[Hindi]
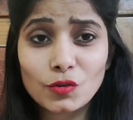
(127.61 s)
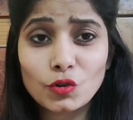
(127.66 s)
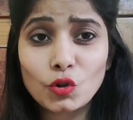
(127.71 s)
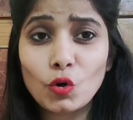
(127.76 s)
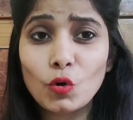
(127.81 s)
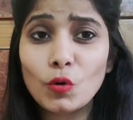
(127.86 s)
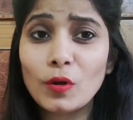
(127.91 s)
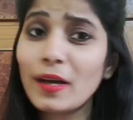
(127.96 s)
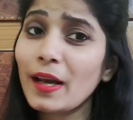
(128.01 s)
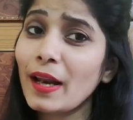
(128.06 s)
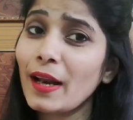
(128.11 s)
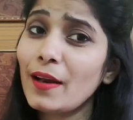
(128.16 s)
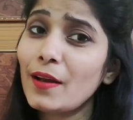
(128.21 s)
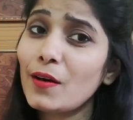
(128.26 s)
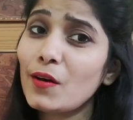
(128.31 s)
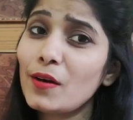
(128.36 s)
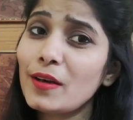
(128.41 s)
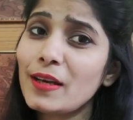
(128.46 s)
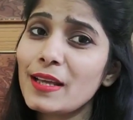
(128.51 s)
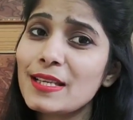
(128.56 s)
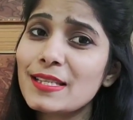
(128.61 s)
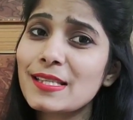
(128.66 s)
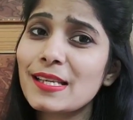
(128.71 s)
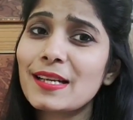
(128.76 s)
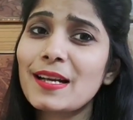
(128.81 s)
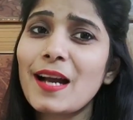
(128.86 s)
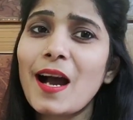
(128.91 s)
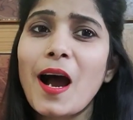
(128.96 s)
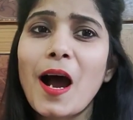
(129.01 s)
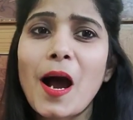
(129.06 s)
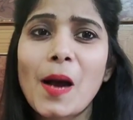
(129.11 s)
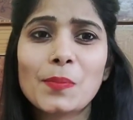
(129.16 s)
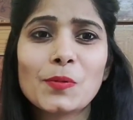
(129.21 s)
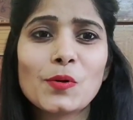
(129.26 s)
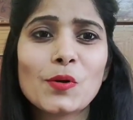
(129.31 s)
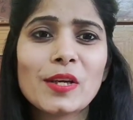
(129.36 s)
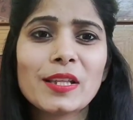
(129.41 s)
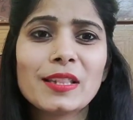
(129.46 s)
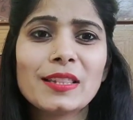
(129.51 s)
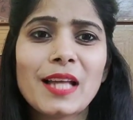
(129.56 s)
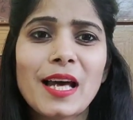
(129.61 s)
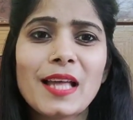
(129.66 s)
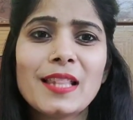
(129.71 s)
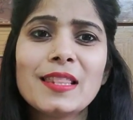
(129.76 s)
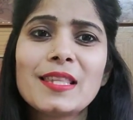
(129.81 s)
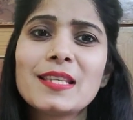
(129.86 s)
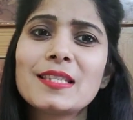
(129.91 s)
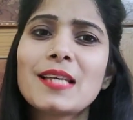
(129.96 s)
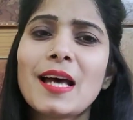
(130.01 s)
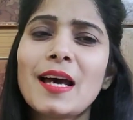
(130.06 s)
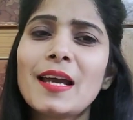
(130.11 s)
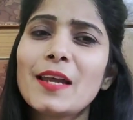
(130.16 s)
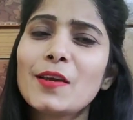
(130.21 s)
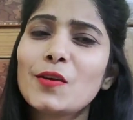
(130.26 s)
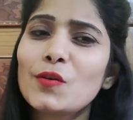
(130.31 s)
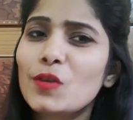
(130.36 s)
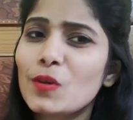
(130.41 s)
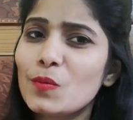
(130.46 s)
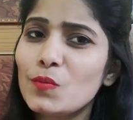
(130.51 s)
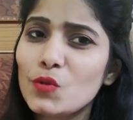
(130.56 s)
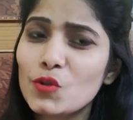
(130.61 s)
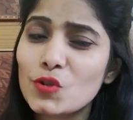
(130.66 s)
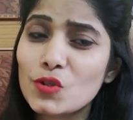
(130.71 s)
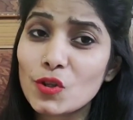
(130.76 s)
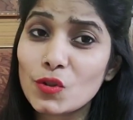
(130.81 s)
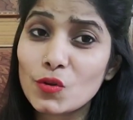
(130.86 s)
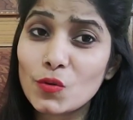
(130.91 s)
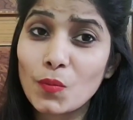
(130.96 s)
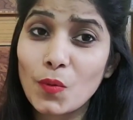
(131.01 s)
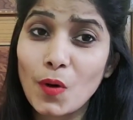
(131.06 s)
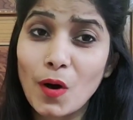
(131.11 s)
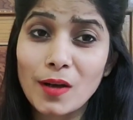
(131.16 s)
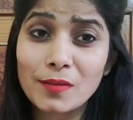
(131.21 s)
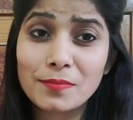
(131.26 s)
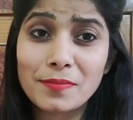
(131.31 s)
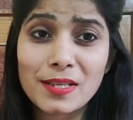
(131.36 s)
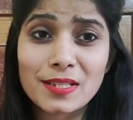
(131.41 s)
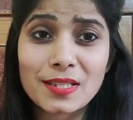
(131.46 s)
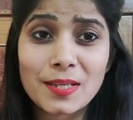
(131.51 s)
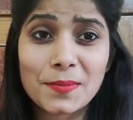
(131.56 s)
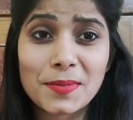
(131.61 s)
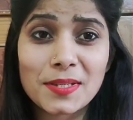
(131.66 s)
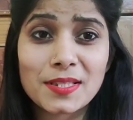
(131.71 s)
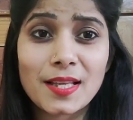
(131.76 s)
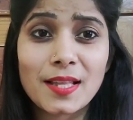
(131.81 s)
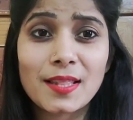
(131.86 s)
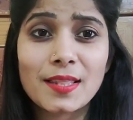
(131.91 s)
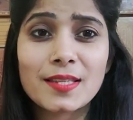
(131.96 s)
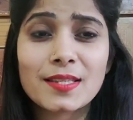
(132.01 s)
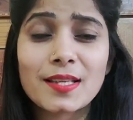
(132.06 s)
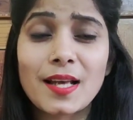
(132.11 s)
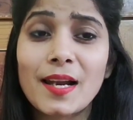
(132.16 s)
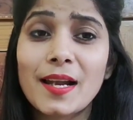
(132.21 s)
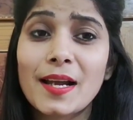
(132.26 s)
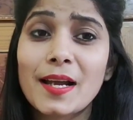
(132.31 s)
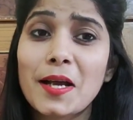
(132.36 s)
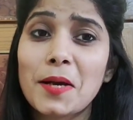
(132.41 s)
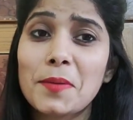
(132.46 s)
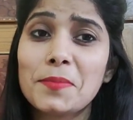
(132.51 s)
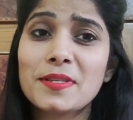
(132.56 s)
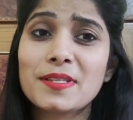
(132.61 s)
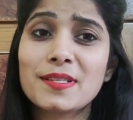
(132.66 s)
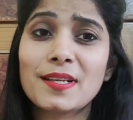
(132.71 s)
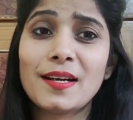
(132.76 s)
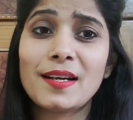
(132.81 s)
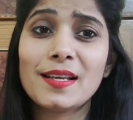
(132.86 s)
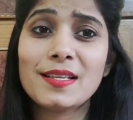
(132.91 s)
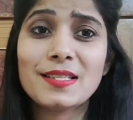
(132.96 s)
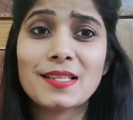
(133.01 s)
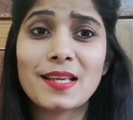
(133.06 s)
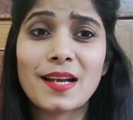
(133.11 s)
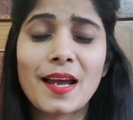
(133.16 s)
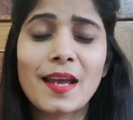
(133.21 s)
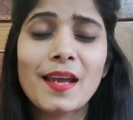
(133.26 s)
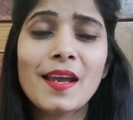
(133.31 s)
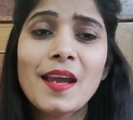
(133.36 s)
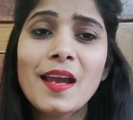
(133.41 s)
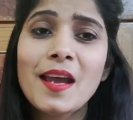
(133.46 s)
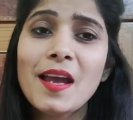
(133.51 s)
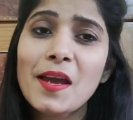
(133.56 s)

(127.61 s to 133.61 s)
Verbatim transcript: तो ट्रेलर और टीजर का आपको कितना इंतजार है क्योंकि मुझे तो बहुत बेसब्री से इंतजार है कब इसका टीजर आए